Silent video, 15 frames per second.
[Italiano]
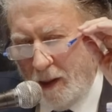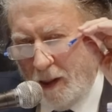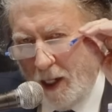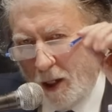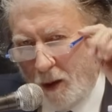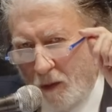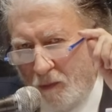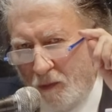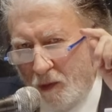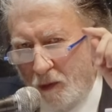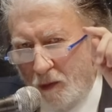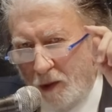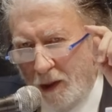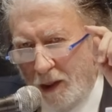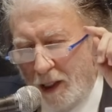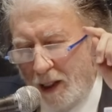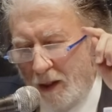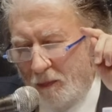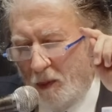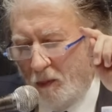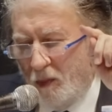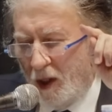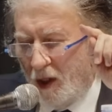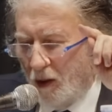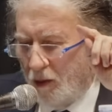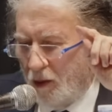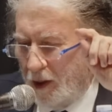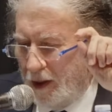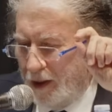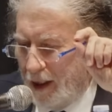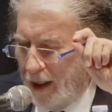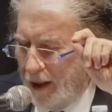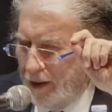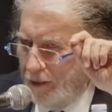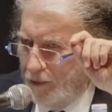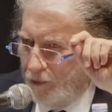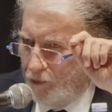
nei confronti delle pubbliche autorità